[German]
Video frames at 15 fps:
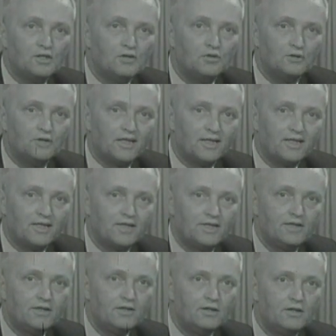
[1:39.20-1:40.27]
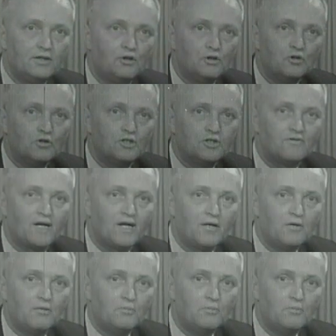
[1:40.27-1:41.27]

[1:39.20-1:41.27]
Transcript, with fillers: zu unterrichten, und zwar